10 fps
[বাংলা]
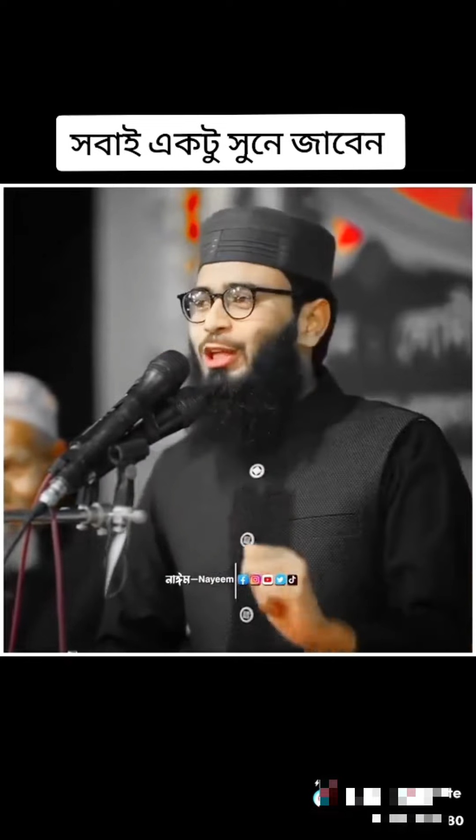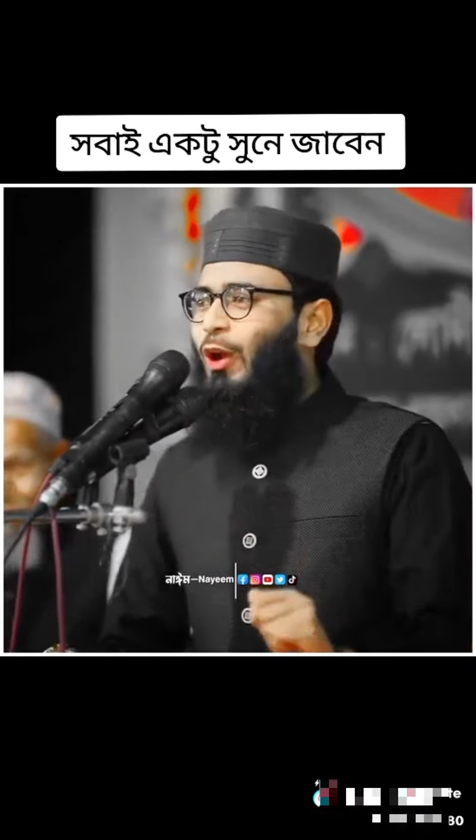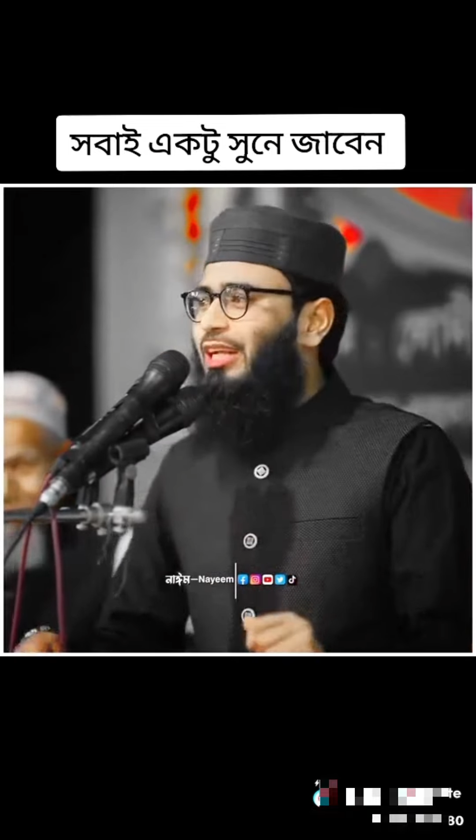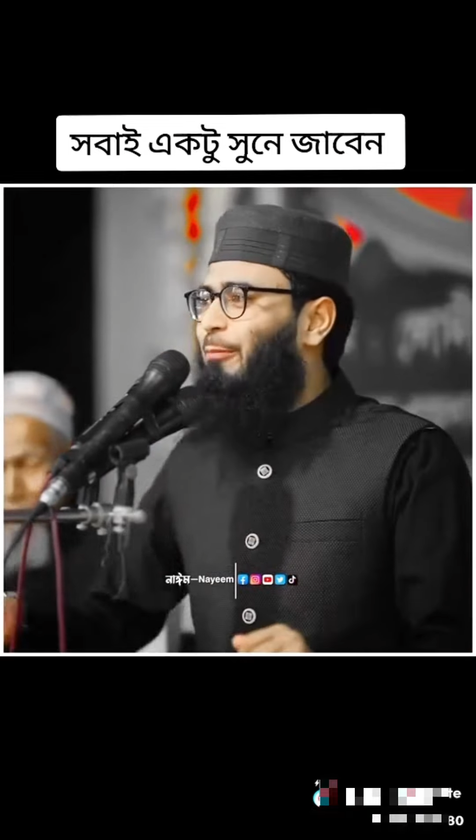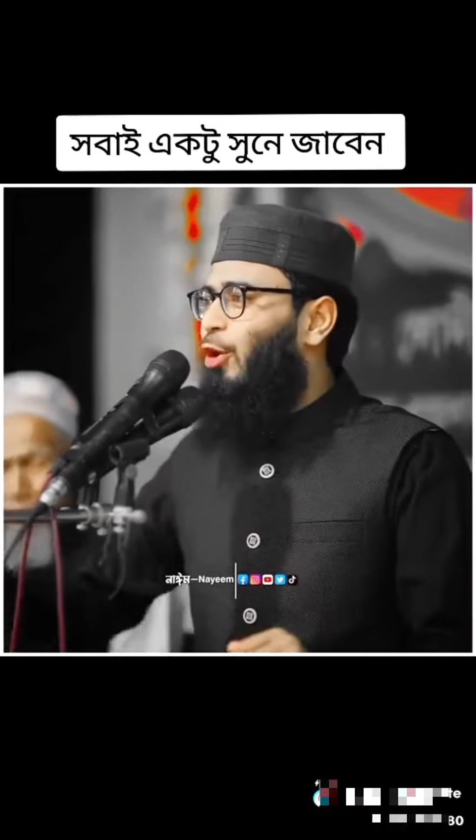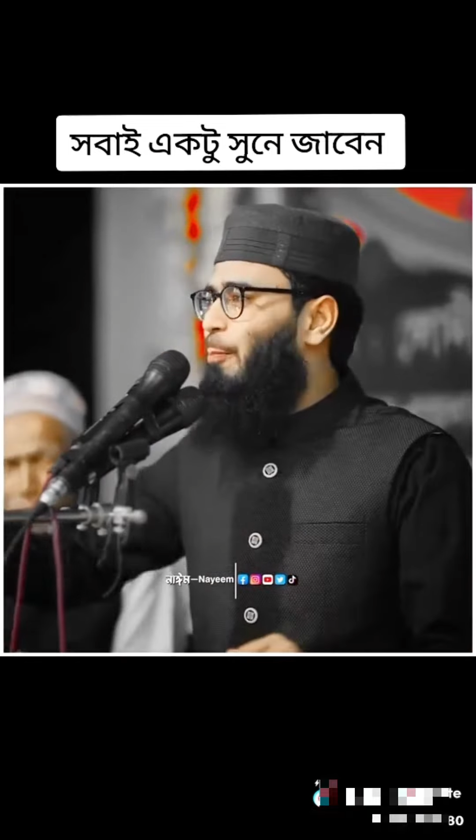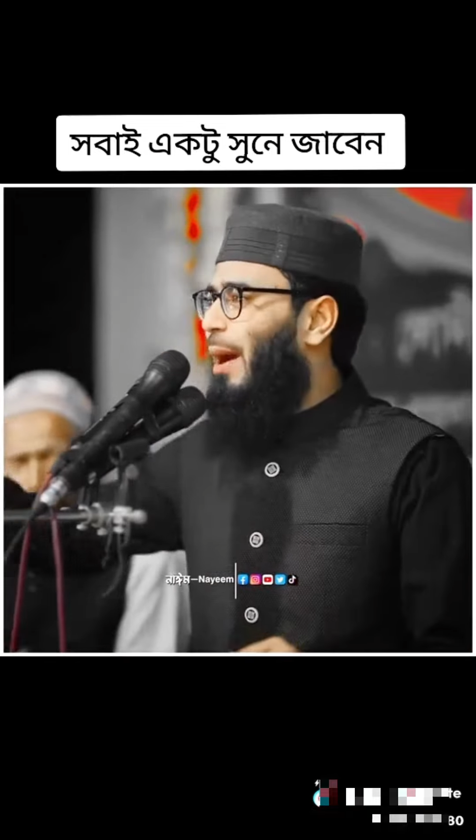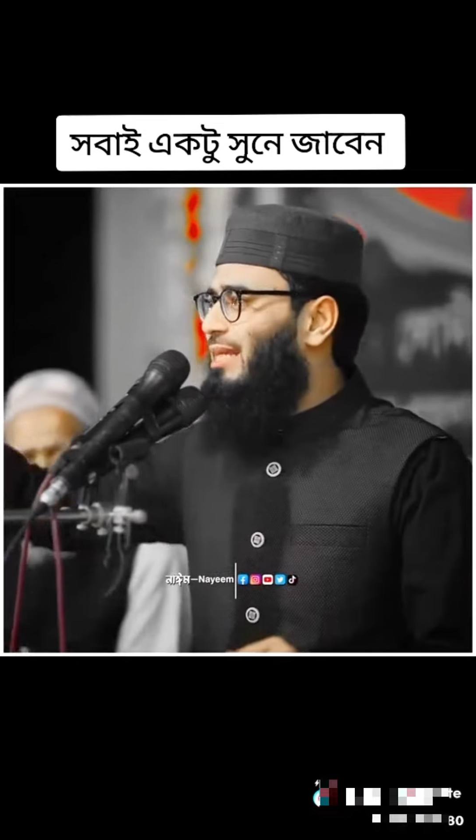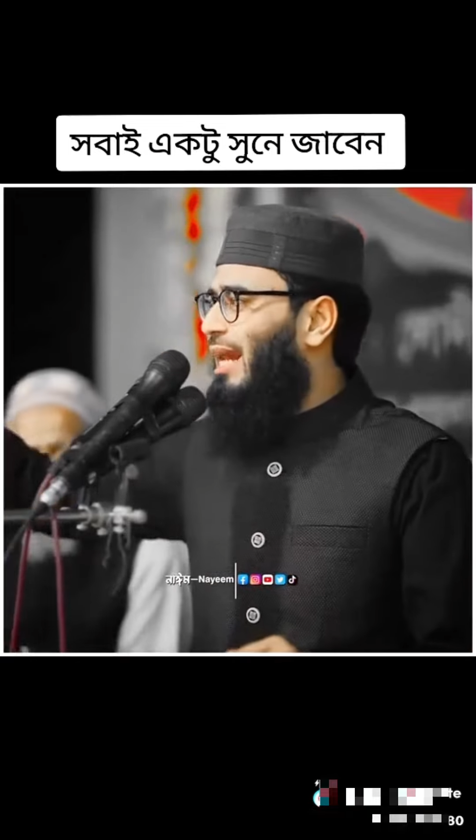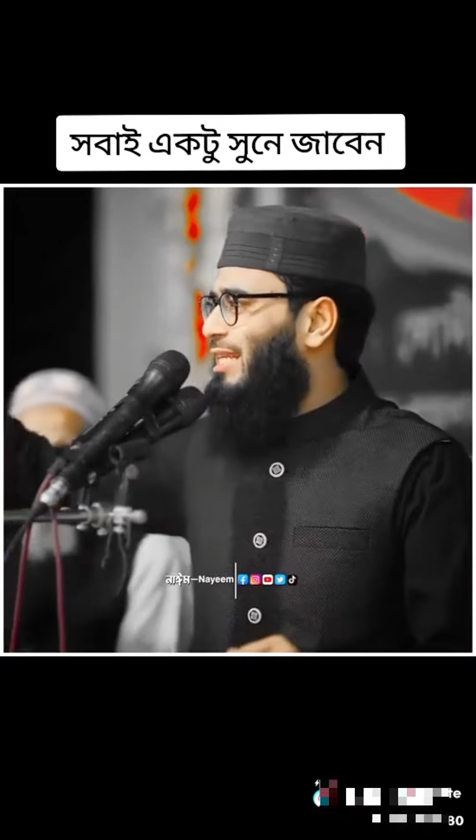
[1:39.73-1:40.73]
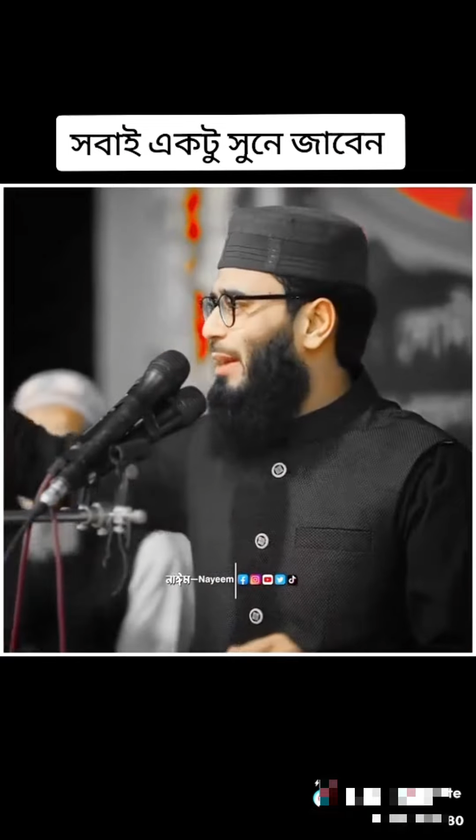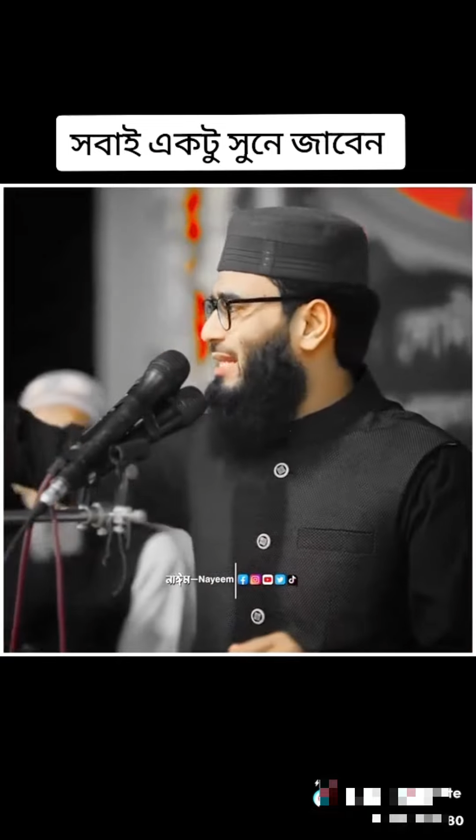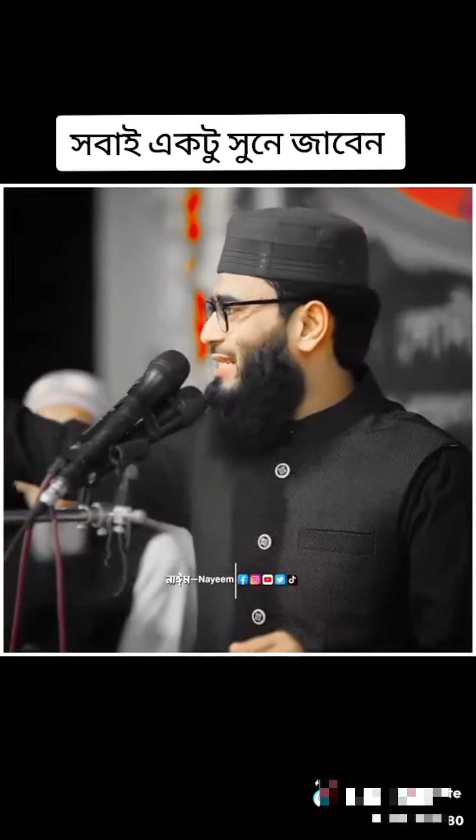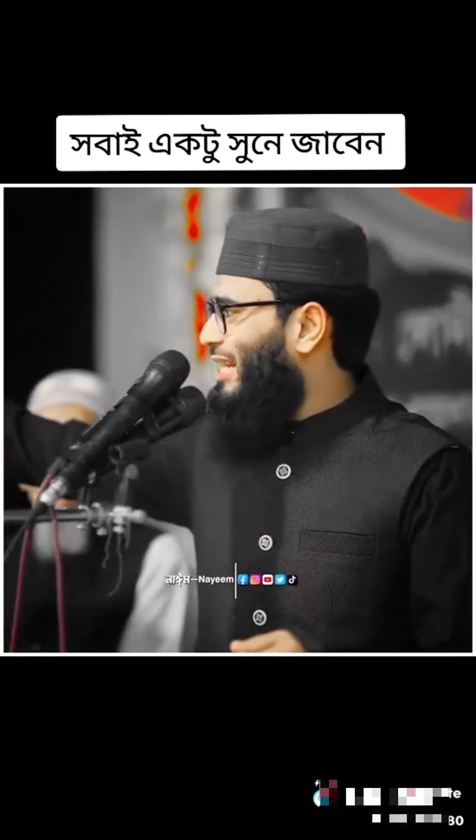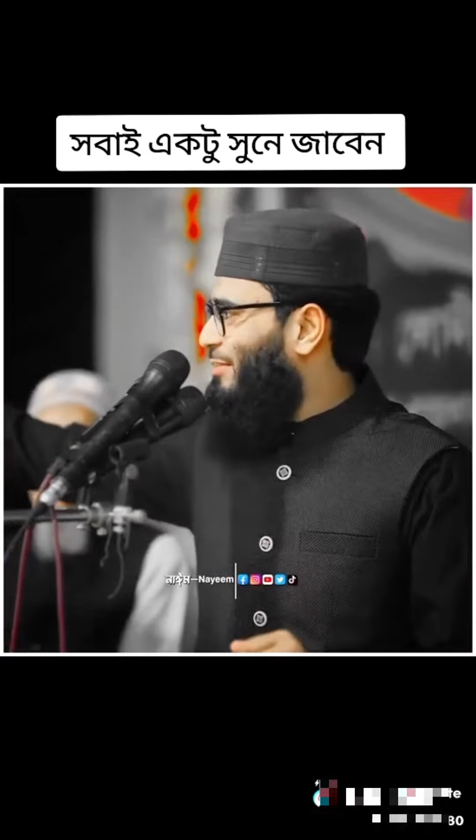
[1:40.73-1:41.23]
নগর একটা বড় বাজার আছে
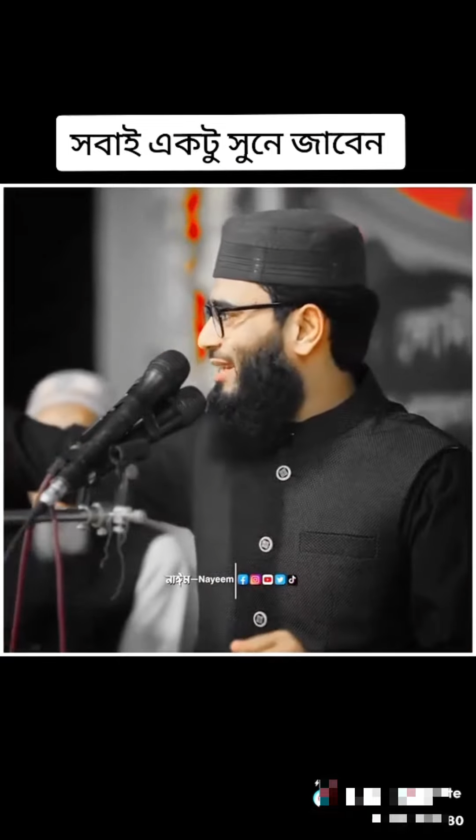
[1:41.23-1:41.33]
বাজারটার নাম